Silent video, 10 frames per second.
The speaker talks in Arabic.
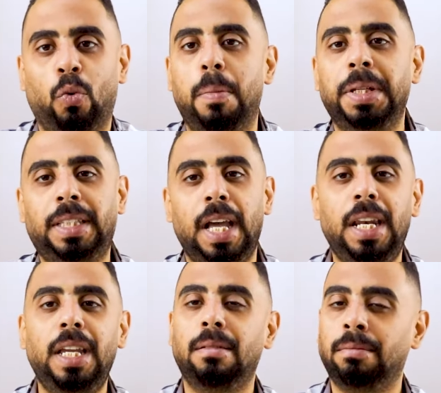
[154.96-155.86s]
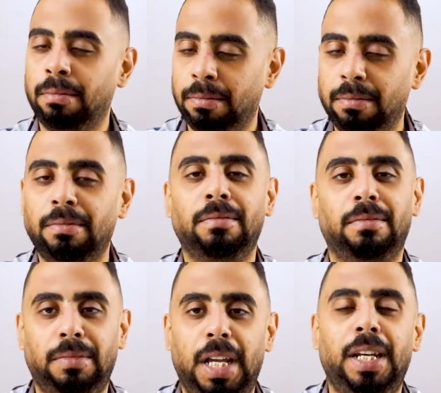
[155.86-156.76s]
وبالتالي
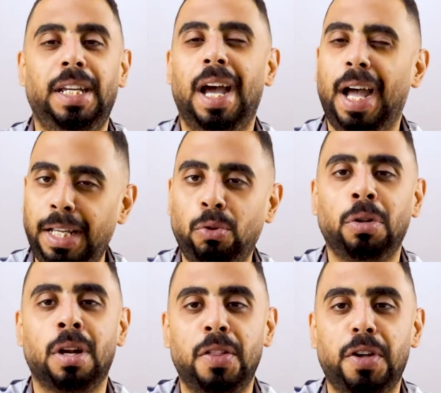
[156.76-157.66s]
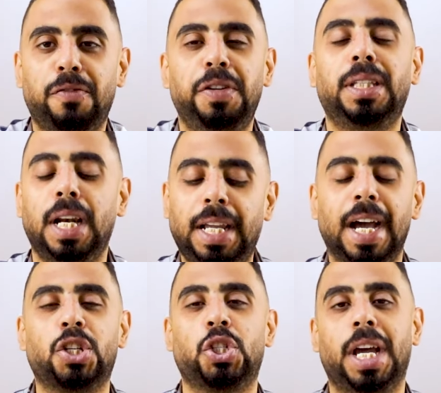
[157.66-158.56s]
يعني اعيد النظر في
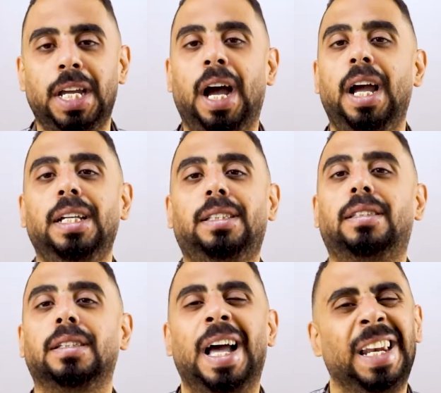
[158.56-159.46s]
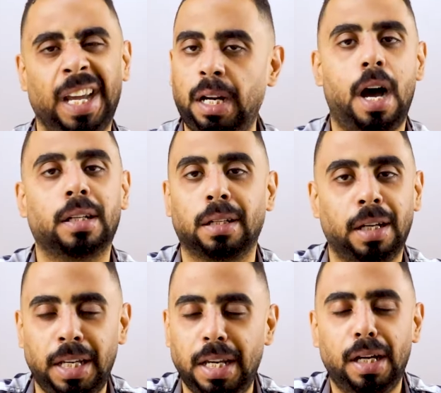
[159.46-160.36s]
تلك الشائعات الغير
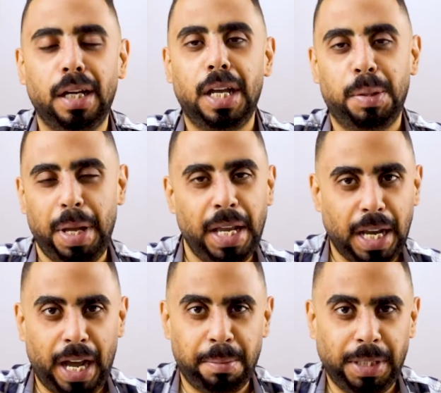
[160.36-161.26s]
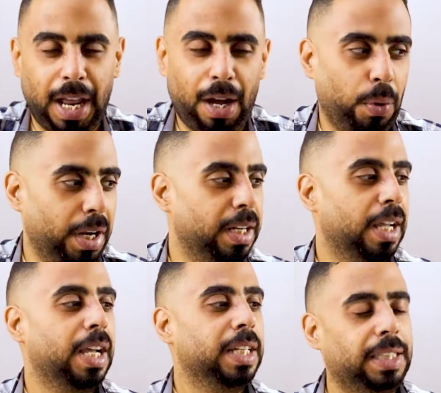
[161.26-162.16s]
حقيقيه باي حال من الاحوال
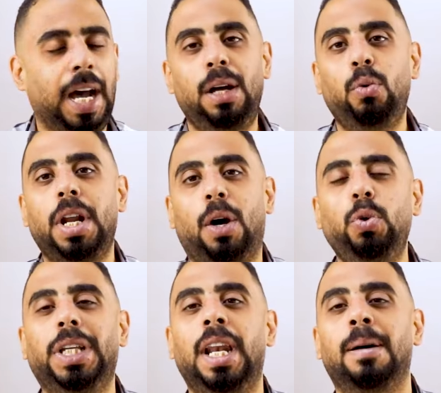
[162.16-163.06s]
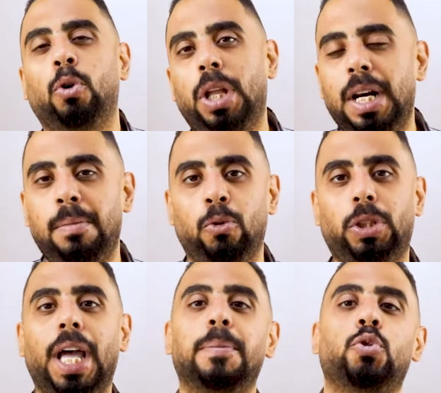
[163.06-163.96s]
تعالوا نعود الى مدرب
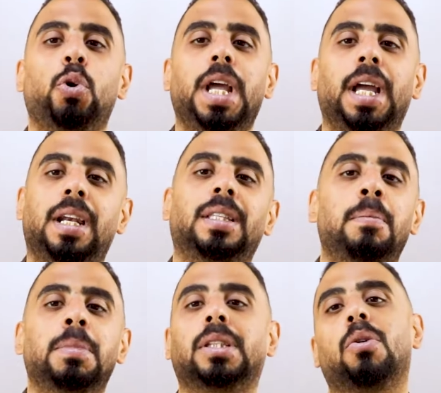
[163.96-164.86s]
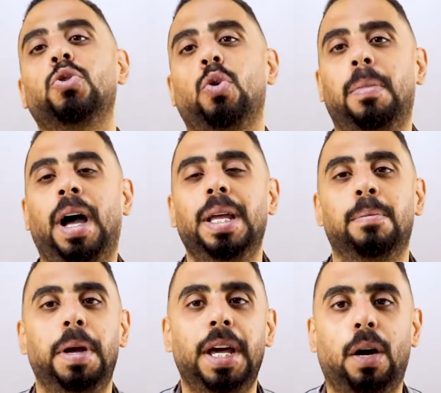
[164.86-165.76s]
منتخب سوريا اللي تم التواصل معاه
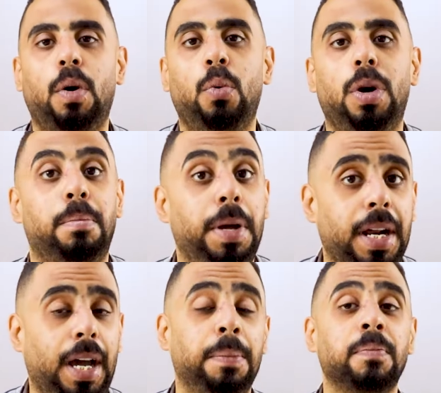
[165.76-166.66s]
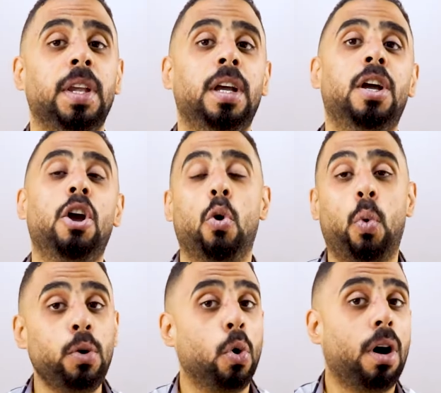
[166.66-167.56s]
امبارح واول امبارح
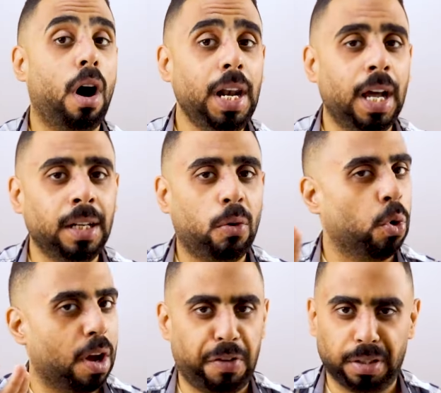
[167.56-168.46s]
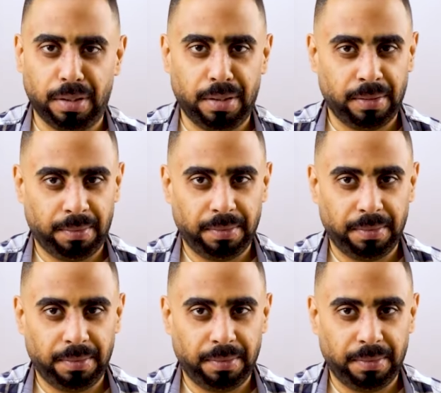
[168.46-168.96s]
ويقال انه رفض